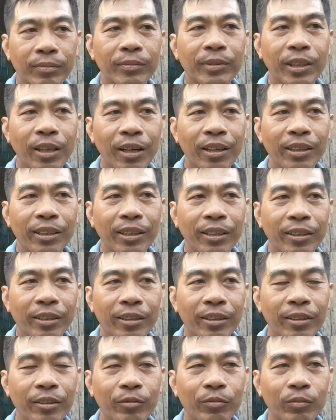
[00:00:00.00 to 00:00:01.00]
Rồi anh à.
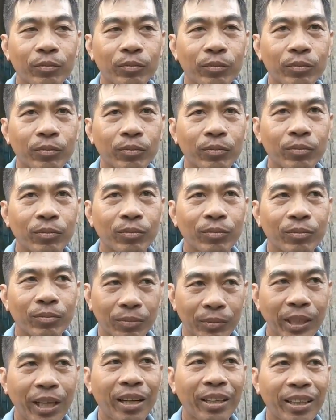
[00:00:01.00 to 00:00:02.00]
Vô trong đó anh coi ha.
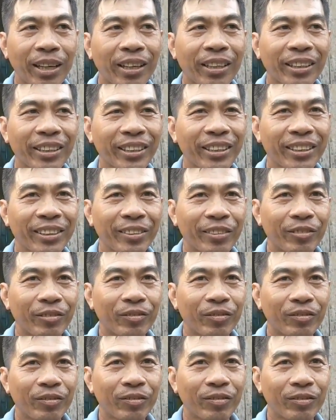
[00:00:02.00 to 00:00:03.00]
Dạ rồi. Dạ.
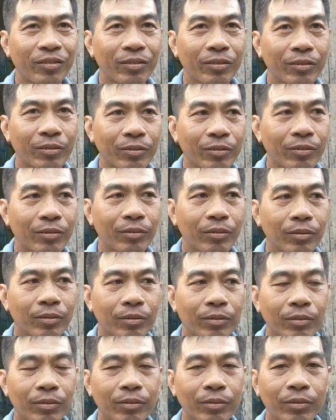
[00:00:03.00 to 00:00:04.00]
Rồi hôm nay thì anh
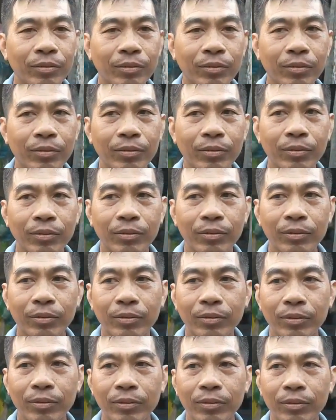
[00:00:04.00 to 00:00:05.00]
Long đem về đây
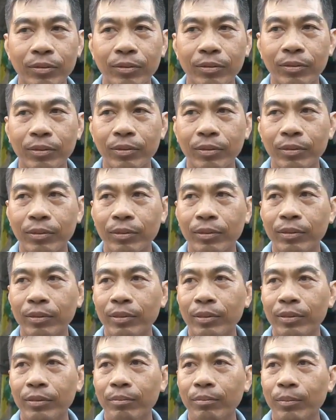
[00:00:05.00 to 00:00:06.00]
là bao nhiêu tấn anh?
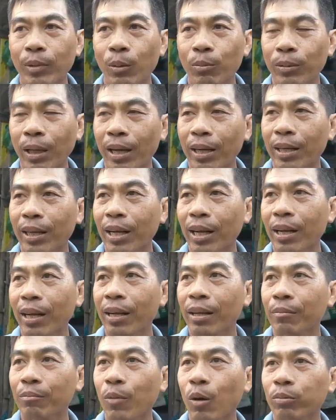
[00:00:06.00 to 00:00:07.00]

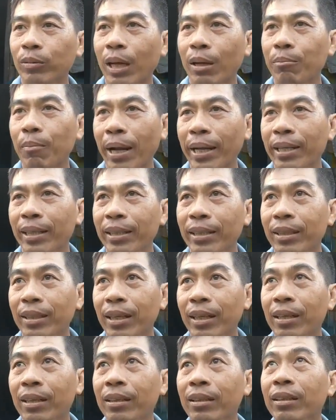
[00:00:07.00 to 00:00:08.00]
1 tấn 7
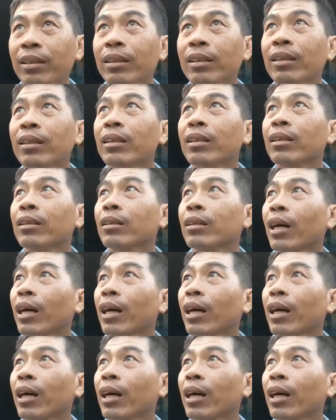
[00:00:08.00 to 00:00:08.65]
50.